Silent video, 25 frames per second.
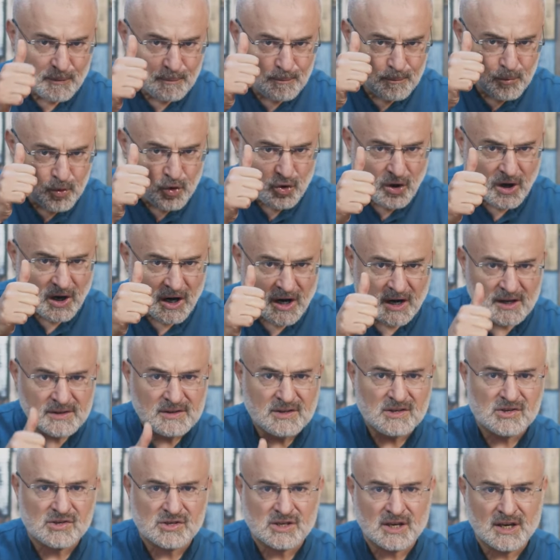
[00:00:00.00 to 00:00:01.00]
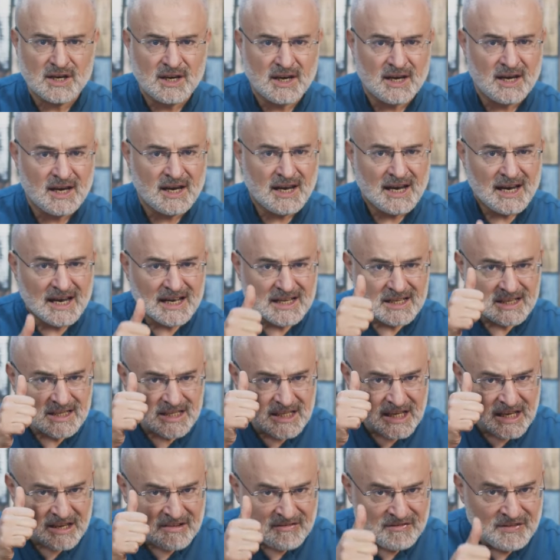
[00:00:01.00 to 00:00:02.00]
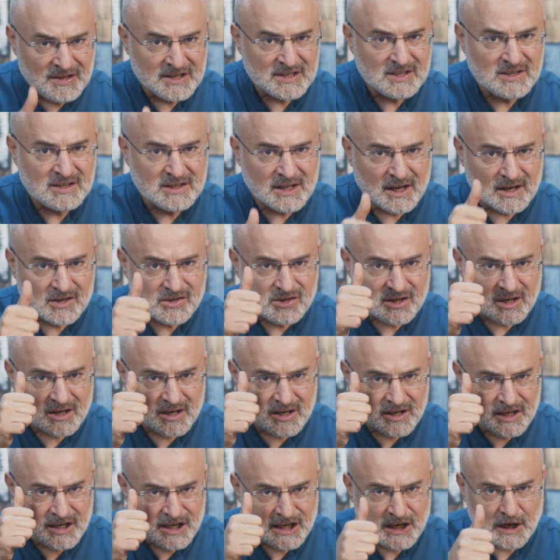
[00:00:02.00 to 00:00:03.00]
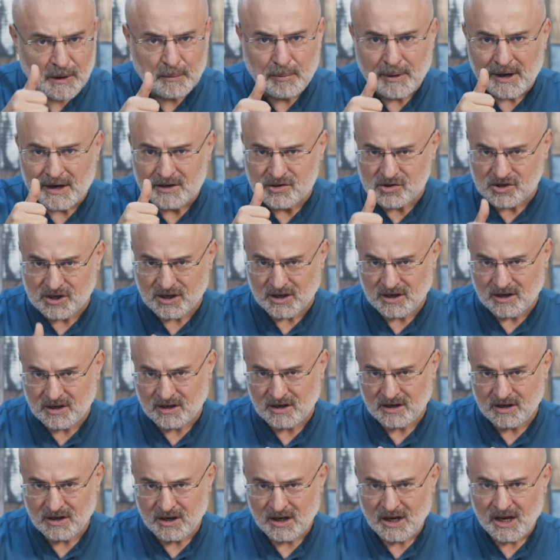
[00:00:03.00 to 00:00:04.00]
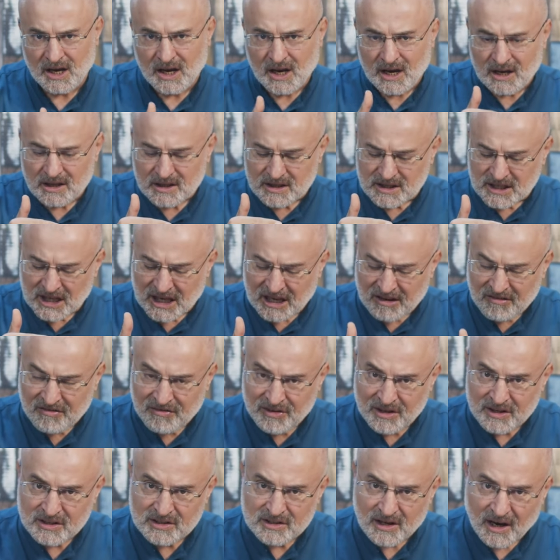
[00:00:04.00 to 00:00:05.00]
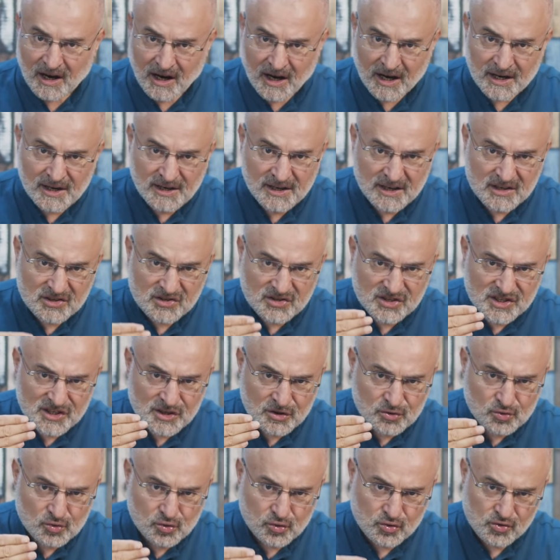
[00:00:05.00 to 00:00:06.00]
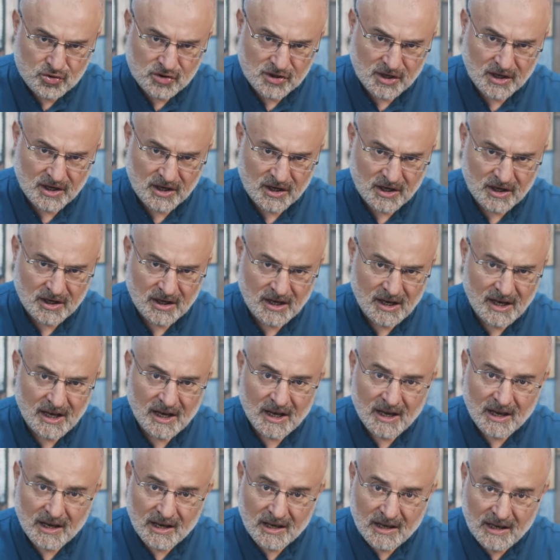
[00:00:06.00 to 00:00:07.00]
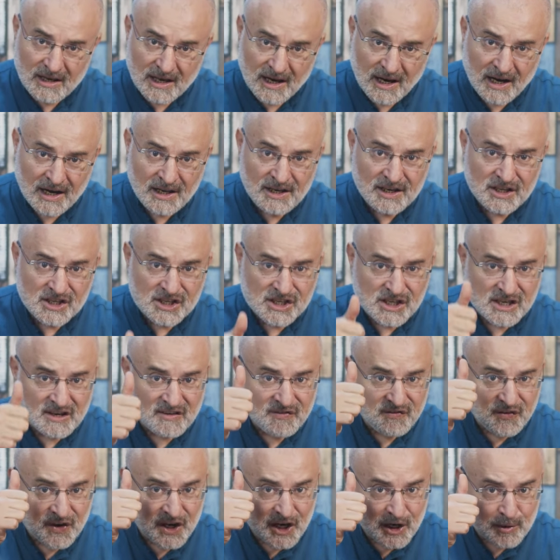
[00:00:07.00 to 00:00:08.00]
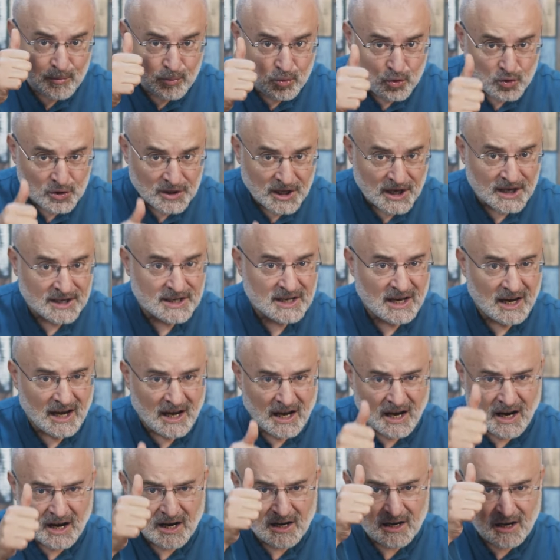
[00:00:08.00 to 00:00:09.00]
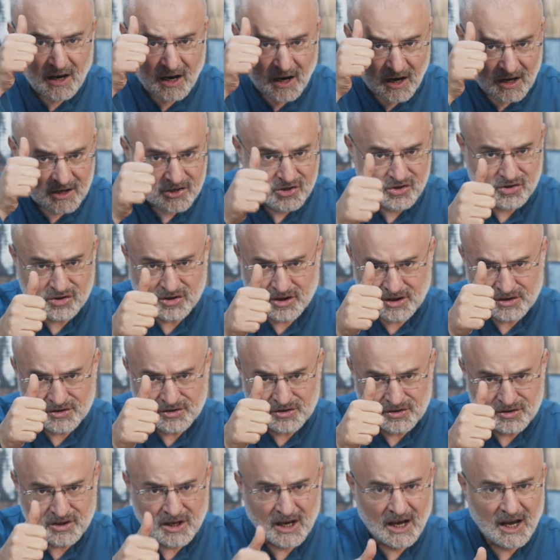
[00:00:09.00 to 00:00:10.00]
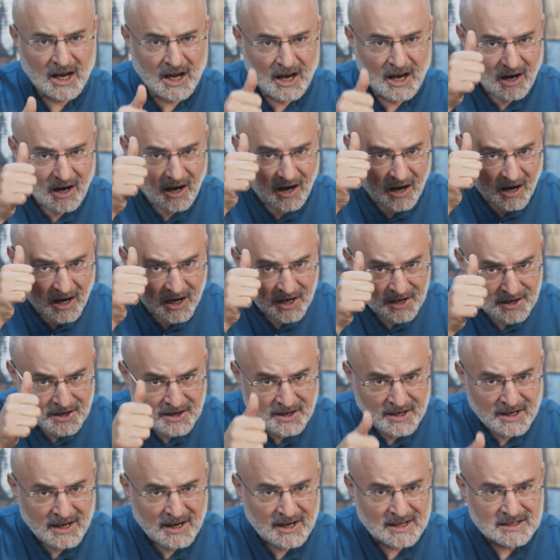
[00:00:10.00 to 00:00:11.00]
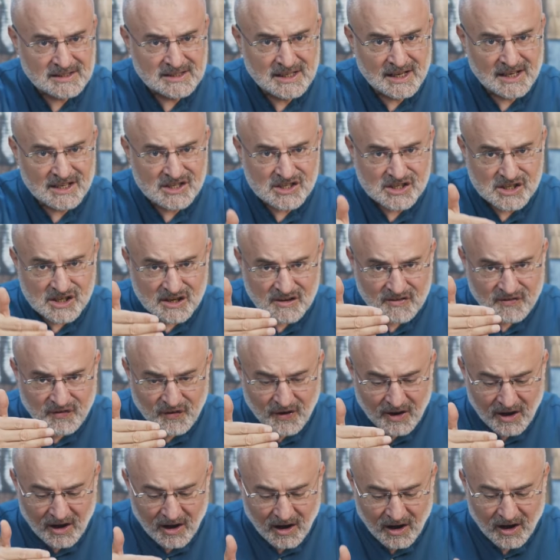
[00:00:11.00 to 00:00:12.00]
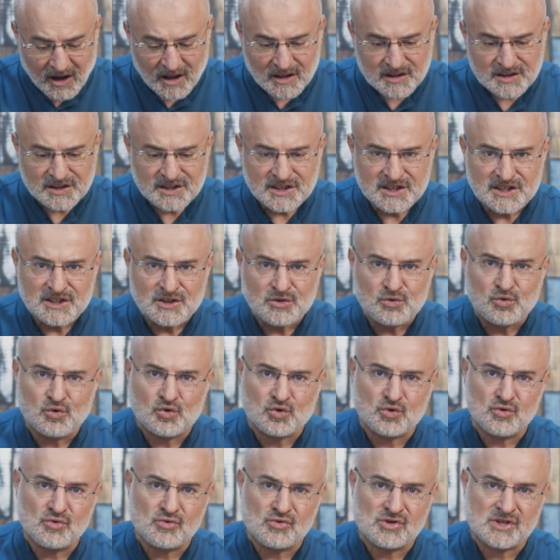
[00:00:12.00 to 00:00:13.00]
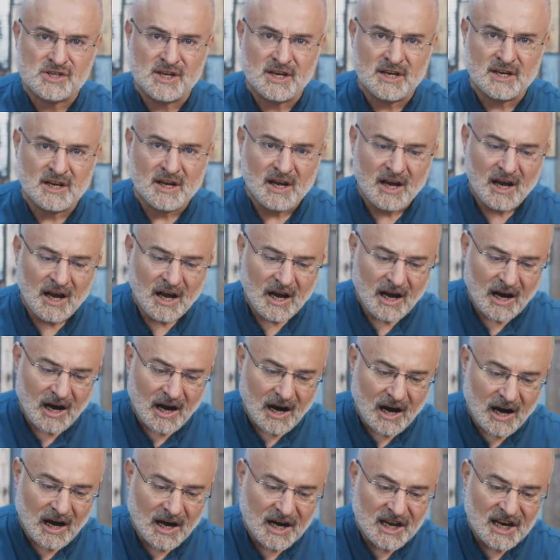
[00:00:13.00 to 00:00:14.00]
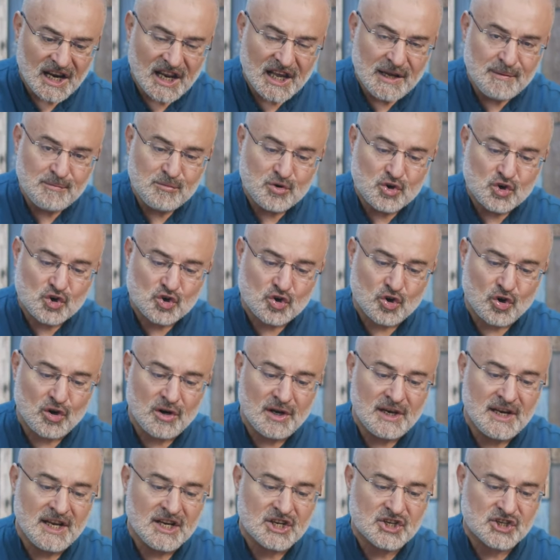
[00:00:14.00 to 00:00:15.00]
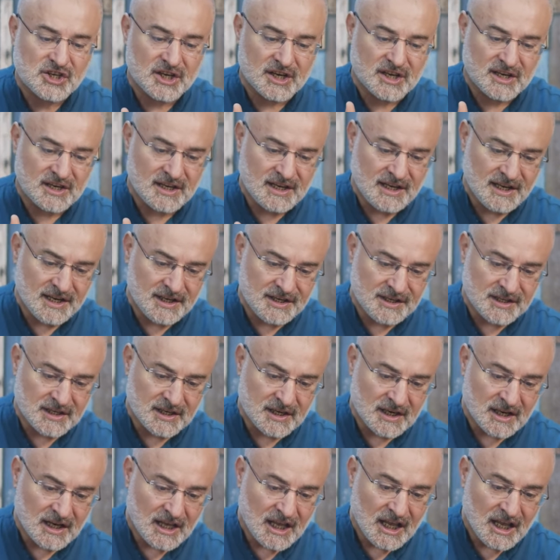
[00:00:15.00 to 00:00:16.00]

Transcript: Bu hadiseye tevhid nazarıyla baksak, tevhid aynasını tutsak, yani şifa bulan her hastanın aynı yerden şifa aldığını düşünsek, alem şöyle şekillenir.